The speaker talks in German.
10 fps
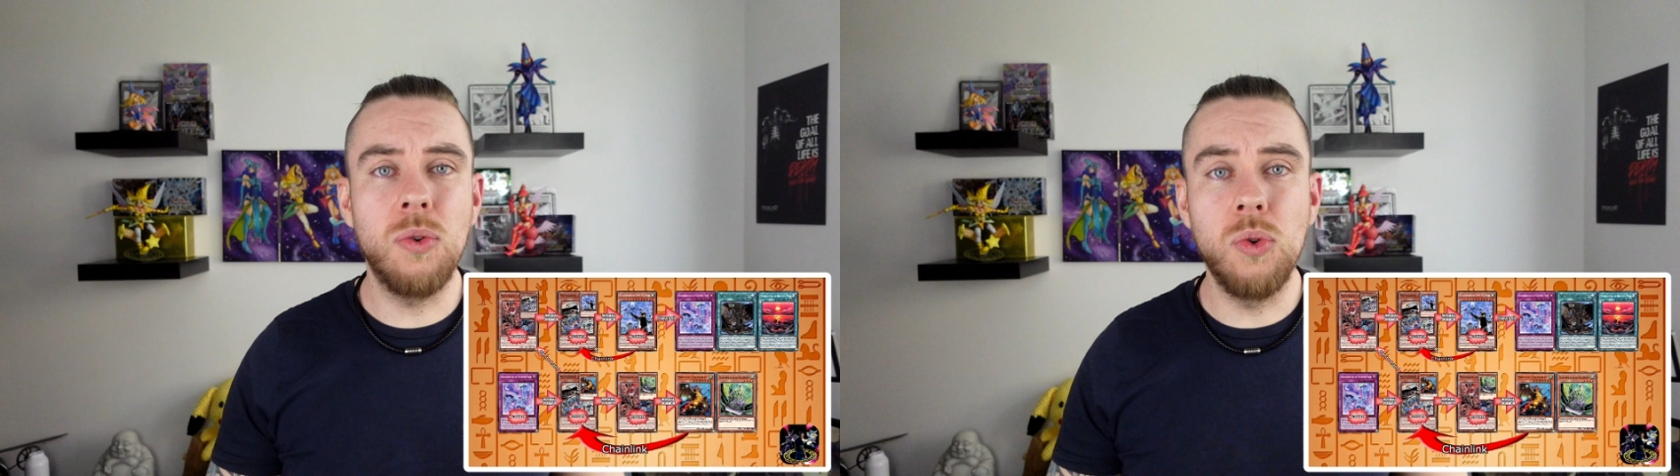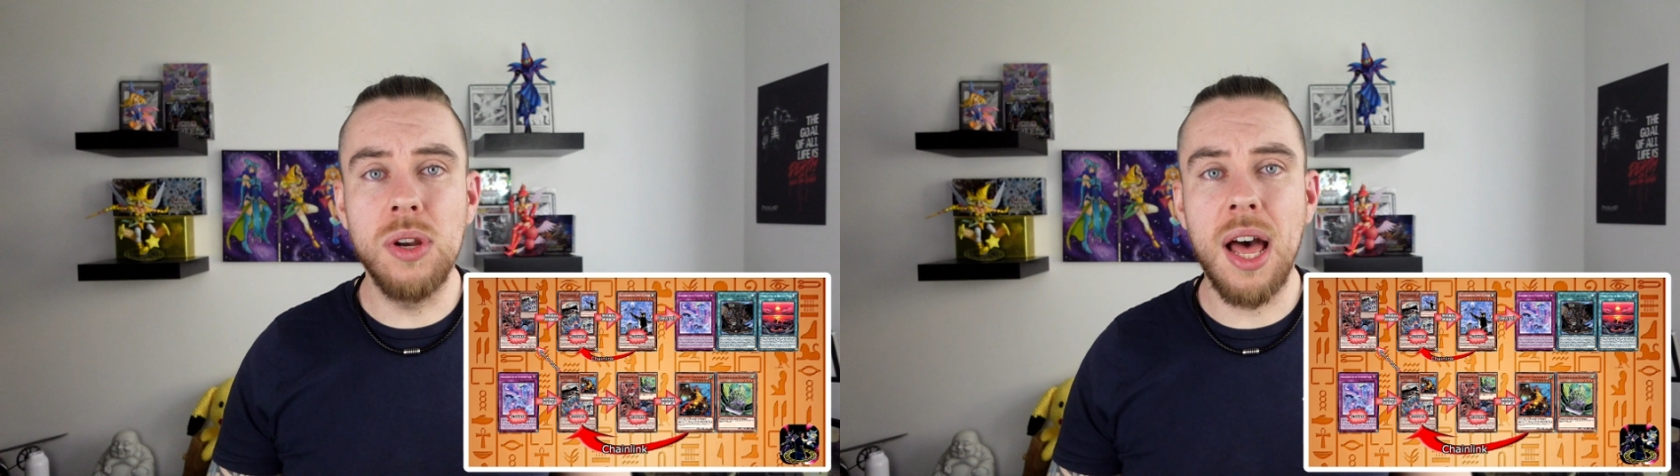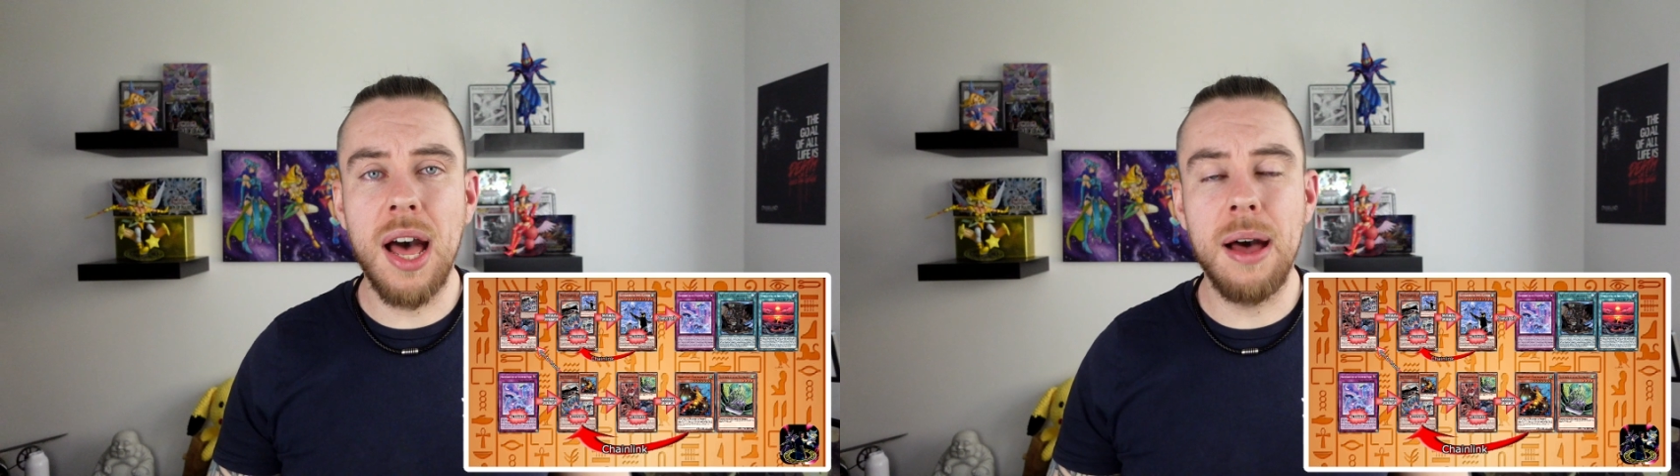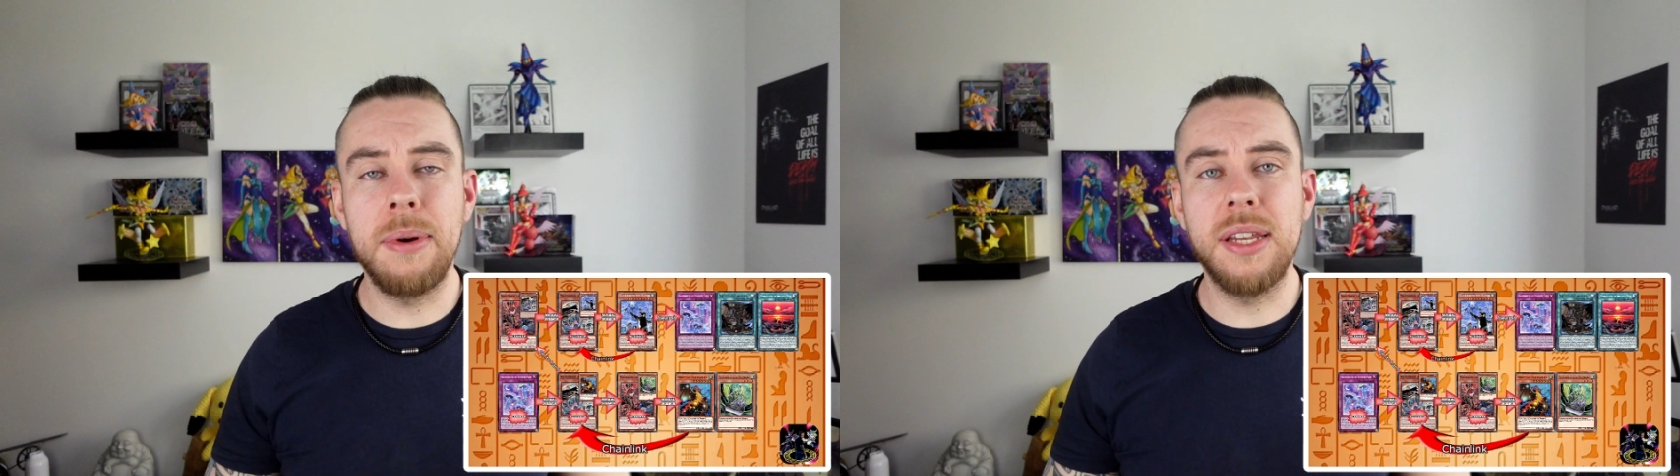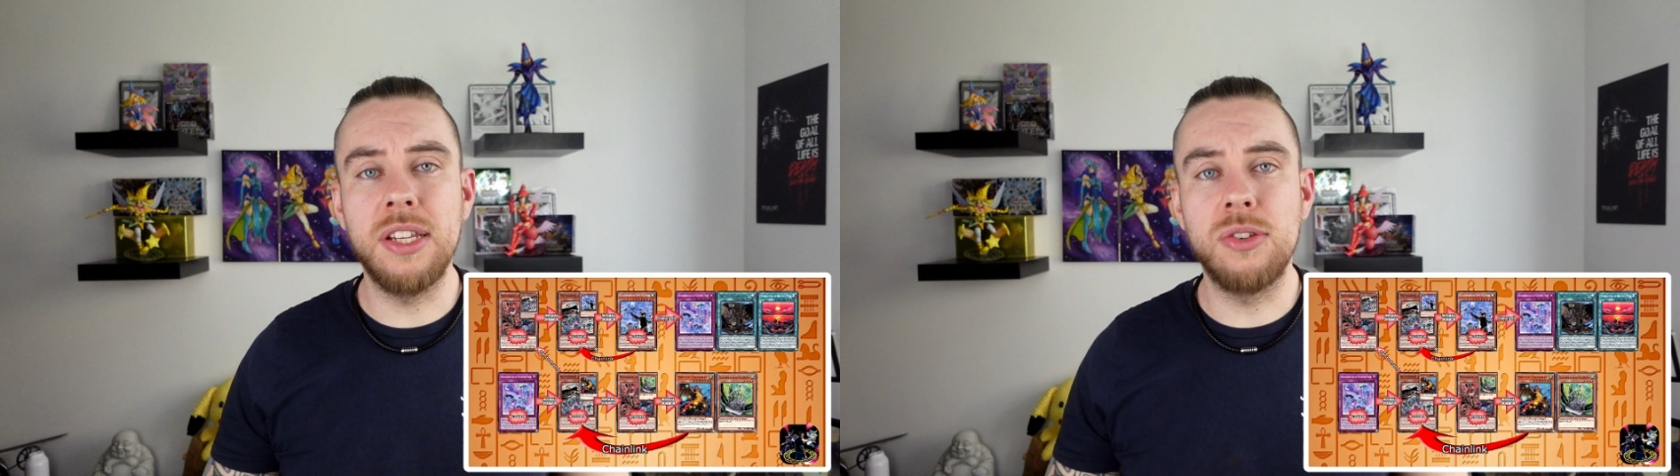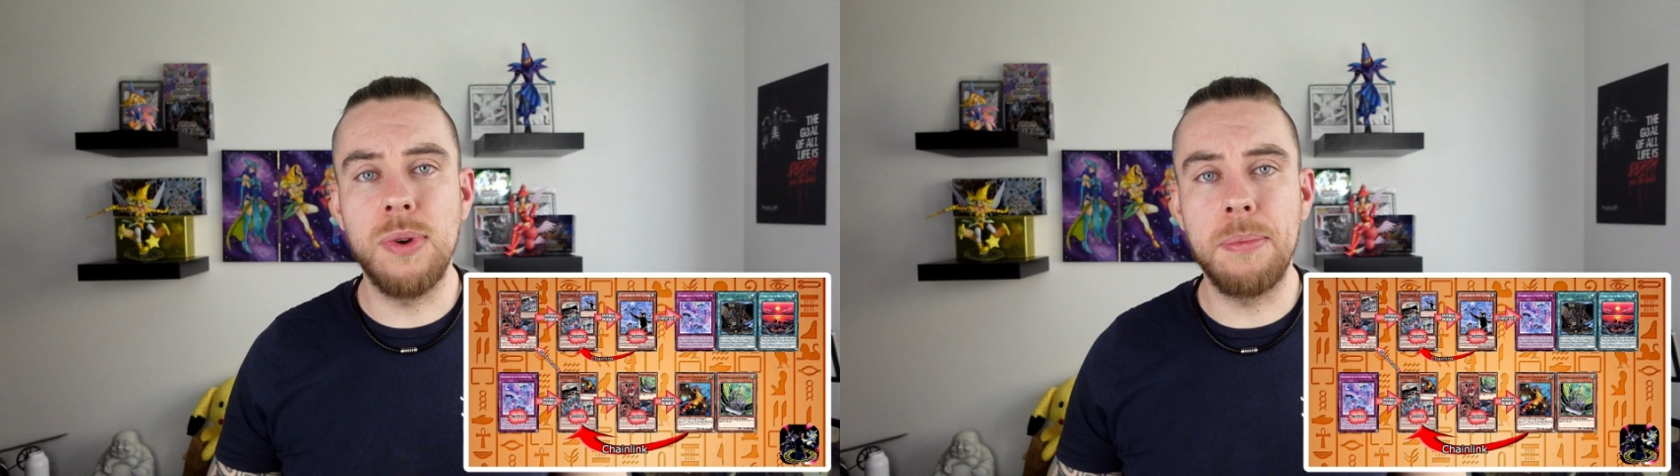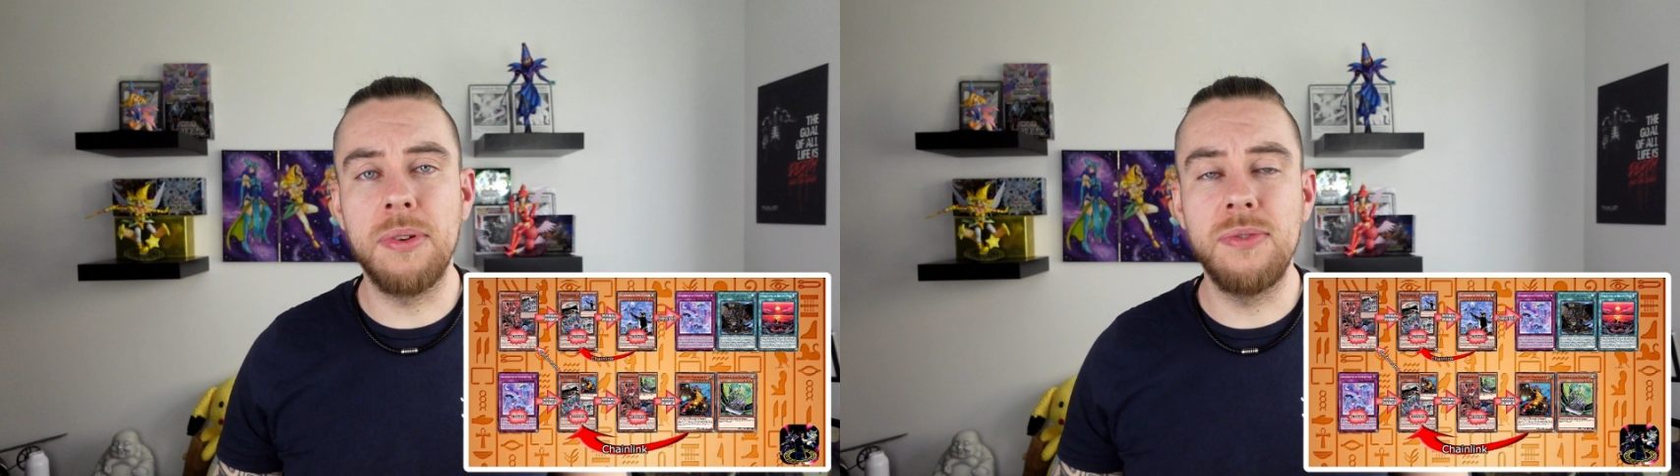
oder aber die Trap.